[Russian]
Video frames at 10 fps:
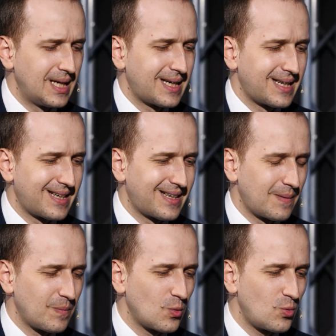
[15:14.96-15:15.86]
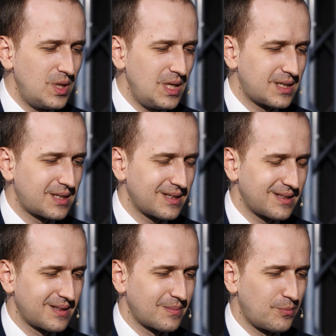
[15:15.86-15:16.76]
эм, у них
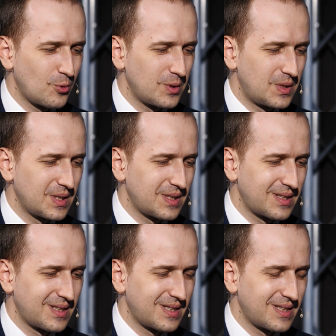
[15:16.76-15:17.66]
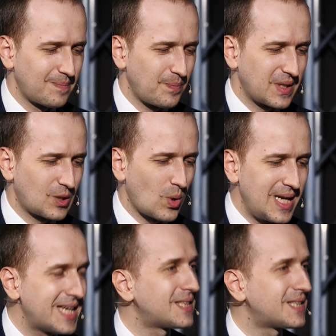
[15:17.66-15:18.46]
э, под э, туалет... Не